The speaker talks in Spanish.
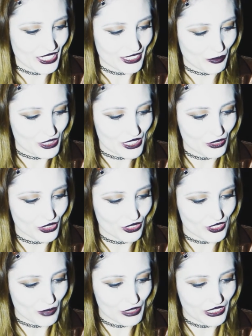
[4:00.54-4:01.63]
También
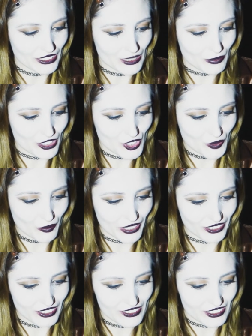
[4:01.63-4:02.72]
saluditos a mi lindísima Chio
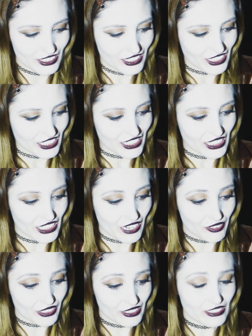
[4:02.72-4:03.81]
Márquez. Y la
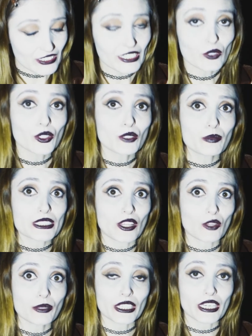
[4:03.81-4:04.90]
verdad es que el juego
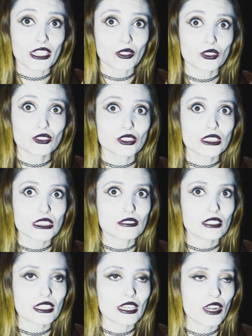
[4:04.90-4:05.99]
pasado mexicano sí se
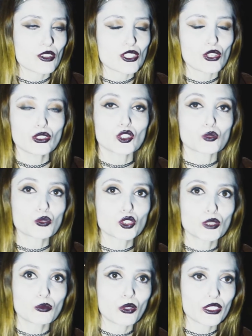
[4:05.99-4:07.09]
ve que lo hicieron con
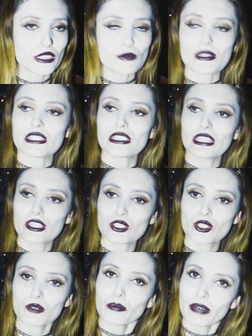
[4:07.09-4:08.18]
mucho amor,
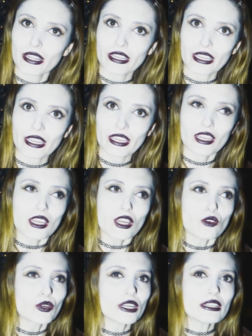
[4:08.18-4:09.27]
investigación para que
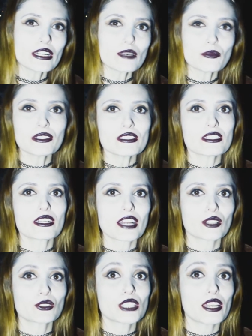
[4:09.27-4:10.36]
fueran realmente
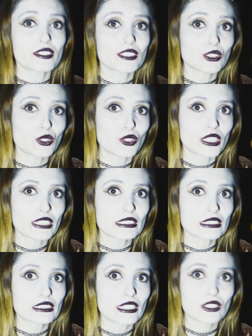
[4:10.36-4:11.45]
cercanos a las
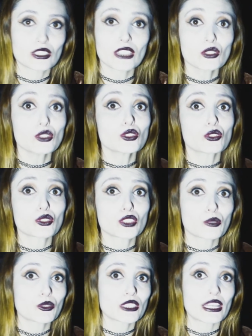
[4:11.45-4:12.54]
historias que ya todos
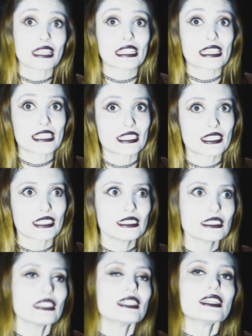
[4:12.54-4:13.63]
conocemos de las
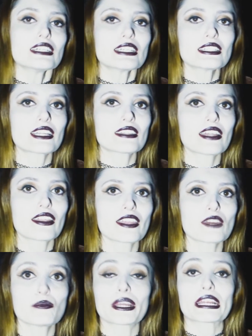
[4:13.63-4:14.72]
leyendas y tratar de
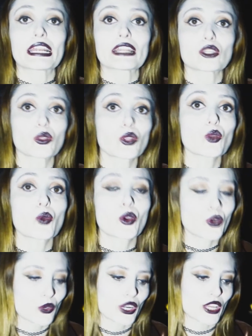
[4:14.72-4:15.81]
impregnar todo el
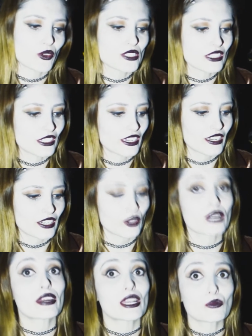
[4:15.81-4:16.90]
juego con ello. Así que creo
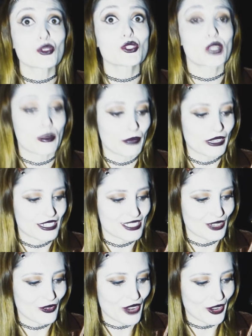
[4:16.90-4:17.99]
que vale mucho la pena
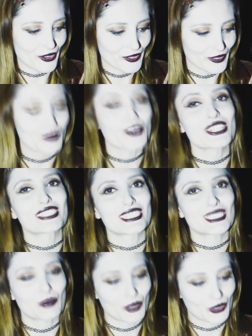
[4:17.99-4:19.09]
ese juego y muchas
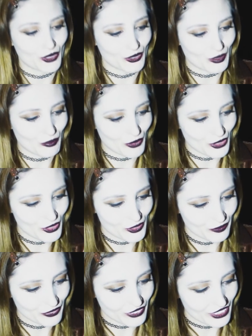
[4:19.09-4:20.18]
gracias por todo tu apoyo.
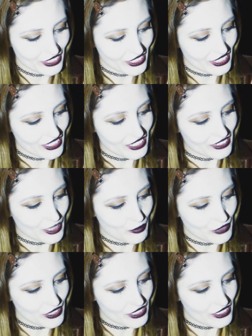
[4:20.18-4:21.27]

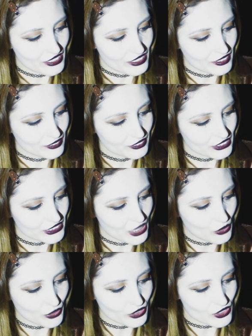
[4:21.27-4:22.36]
También
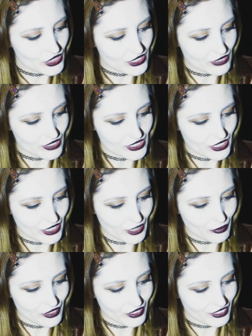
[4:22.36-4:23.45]
saluditos a Sebastián
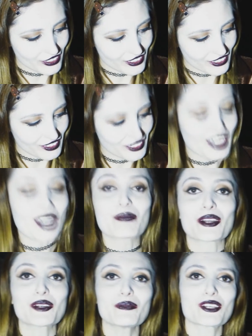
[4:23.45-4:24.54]
M y la
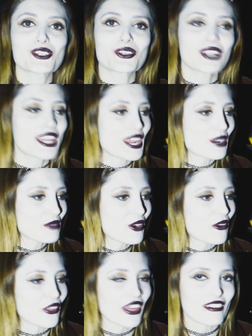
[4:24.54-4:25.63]
mano pachona, ya no me
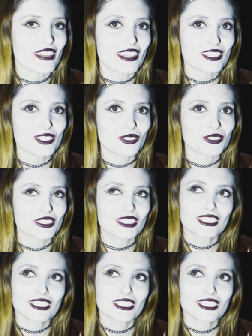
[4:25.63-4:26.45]
acordaba de eso.